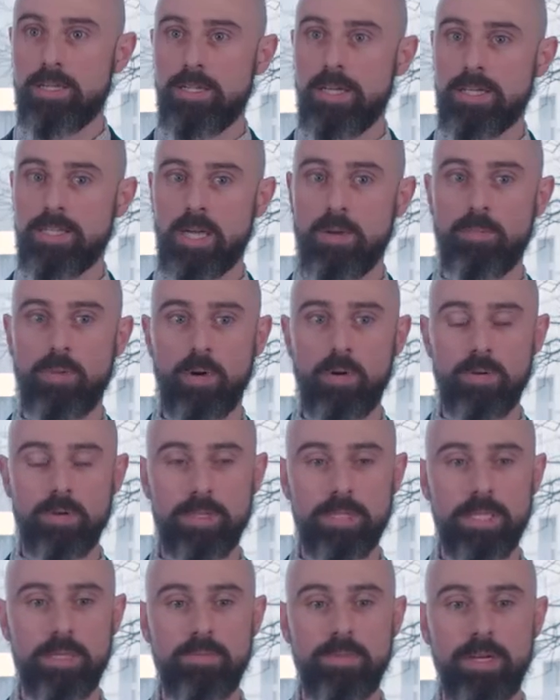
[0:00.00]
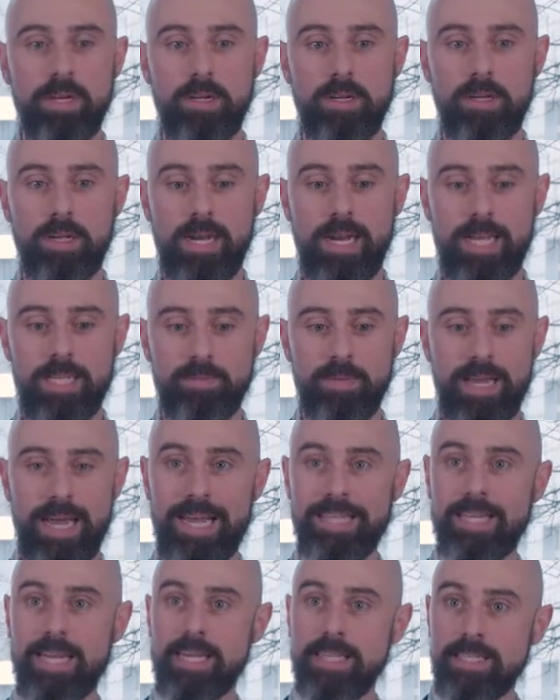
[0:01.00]
C'est que ça prend aussi bien l'aspect
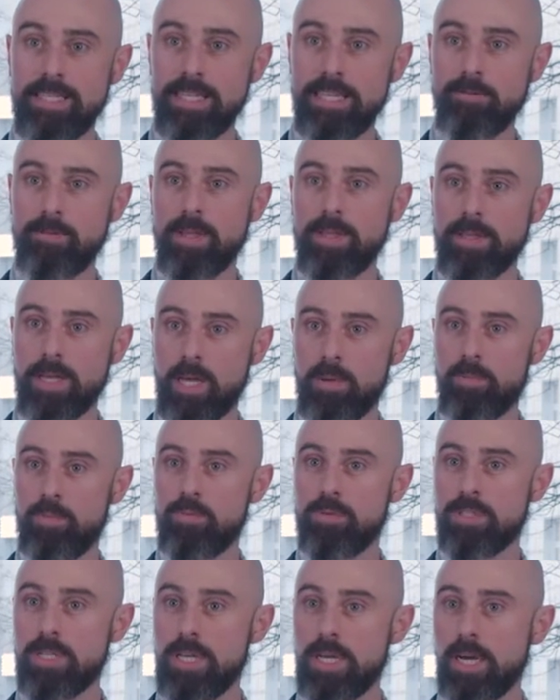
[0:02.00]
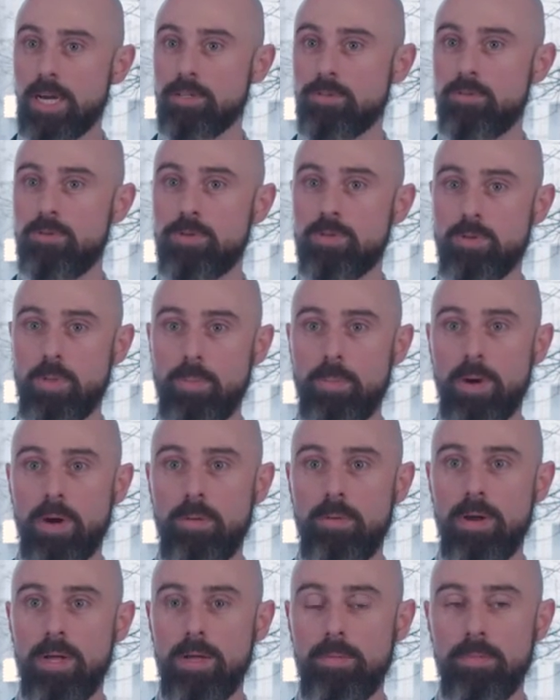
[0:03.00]
analytique qui doit être très poussé, résolution de
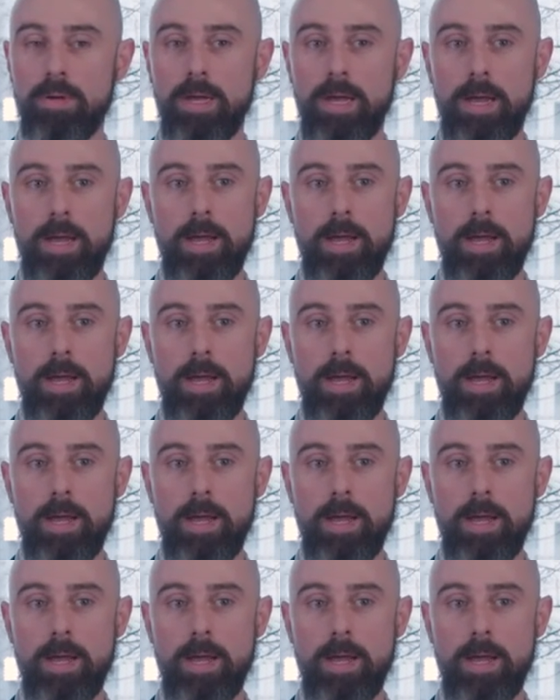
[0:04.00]
problèmes,